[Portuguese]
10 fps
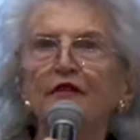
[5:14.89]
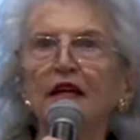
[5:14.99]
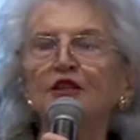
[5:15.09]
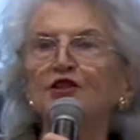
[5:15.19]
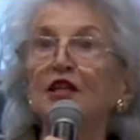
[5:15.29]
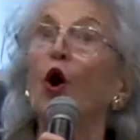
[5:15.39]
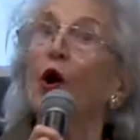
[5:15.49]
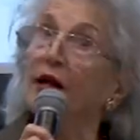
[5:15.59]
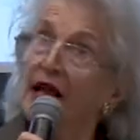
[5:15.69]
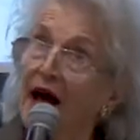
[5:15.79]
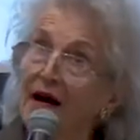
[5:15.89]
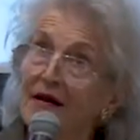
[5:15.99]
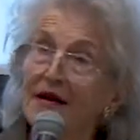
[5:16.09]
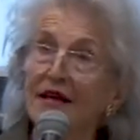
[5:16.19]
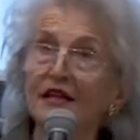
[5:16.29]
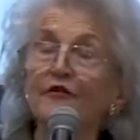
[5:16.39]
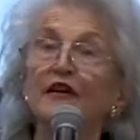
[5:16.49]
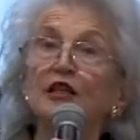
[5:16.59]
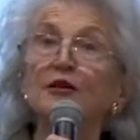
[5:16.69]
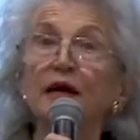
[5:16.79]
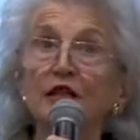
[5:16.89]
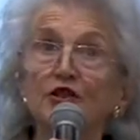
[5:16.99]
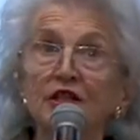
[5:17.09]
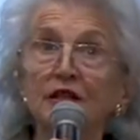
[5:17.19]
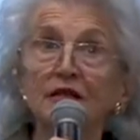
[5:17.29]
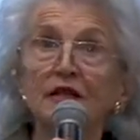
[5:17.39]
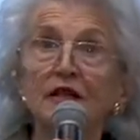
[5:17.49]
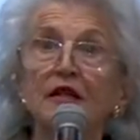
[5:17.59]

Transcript: vez de enrolar, em vez de mentir,